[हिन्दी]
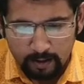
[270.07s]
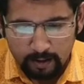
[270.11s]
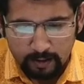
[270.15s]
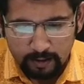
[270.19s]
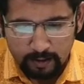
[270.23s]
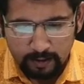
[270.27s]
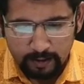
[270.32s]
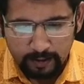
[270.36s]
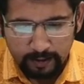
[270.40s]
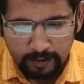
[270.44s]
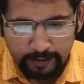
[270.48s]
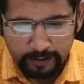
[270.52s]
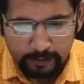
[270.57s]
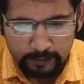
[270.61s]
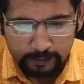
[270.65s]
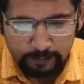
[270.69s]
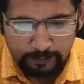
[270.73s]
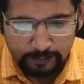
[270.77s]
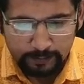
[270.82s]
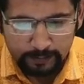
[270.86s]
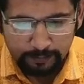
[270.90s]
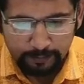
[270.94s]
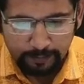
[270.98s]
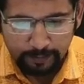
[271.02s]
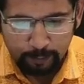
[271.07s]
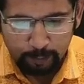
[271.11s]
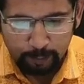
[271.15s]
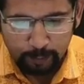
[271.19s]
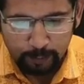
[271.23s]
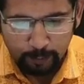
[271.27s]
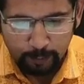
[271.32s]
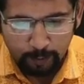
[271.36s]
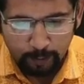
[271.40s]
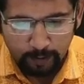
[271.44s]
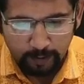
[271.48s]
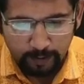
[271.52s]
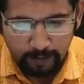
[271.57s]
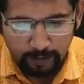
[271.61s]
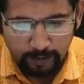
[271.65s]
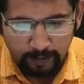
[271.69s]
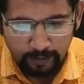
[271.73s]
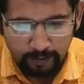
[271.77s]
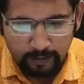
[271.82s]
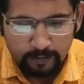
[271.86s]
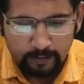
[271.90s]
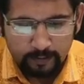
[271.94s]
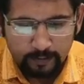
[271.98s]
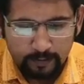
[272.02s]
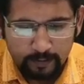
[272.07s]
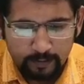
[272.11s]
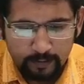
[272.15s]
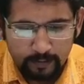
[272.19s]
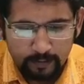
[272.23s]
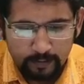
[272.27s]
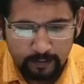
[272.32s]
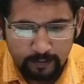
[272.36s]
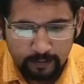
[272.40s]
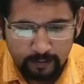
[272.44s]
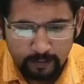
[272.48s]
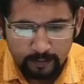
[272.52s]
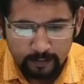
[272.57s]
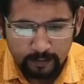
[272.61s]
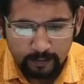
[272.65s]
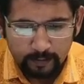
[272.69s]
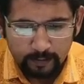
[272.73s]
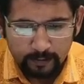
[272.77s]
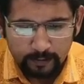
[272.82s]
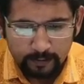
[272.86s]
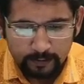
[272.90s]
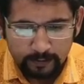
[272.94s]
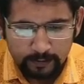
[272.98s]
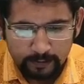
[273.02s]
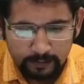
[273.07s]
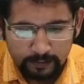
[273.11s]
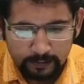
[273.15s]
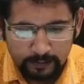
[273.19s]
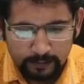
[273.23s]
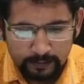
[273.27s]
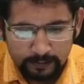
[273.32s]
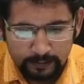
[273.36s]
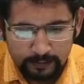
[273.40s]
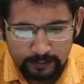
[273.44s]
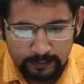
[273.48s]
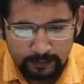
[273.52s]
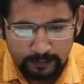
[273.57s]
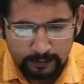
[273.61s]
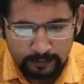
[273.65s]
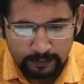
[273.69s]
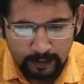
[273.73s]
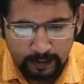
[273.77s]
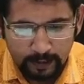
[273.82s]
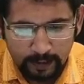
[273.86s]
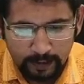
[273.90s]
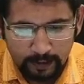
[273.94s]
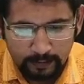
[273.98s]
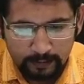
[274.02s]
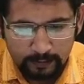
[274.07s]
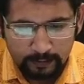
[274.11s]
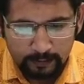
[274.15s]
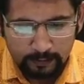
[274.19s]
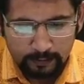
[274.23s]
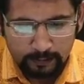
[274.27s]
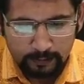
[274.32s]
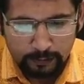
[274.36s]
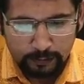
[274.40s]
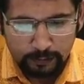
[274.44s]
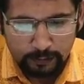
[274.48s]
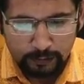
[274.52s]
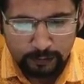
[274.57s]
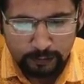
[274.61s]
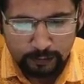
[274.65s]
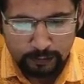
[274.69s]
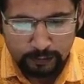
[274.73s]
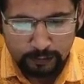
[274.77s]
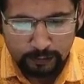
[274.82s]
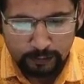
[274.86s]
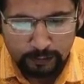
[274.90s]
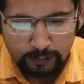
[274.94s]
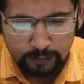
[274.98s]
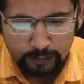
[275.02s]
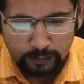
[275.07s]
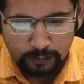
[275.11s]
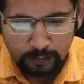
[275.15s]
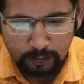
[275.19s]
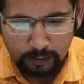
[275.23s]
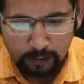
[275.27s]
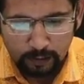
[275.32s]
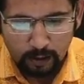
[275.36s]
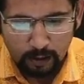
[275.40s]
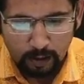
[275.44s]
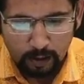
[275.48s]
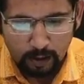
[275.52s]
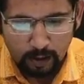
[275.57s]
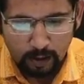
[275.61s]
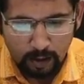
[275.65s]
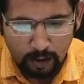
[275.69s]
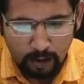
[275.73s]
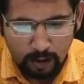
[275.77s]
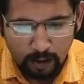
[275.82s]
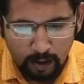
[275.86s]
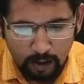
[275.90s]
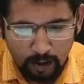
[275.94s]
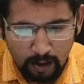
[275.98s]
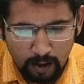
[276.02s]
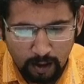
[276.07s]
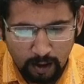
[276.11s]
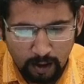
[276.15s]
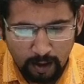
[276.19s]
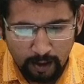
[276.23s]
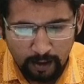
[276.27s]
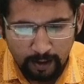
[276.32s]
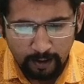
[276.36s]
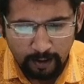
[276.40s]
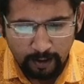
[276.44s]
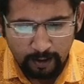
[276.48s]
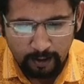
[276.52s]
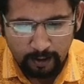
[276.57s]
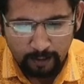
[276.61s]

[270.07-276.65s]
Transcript: ठीक है इसमें से भी कुछ पॉइंट रहेंगे जी एच आई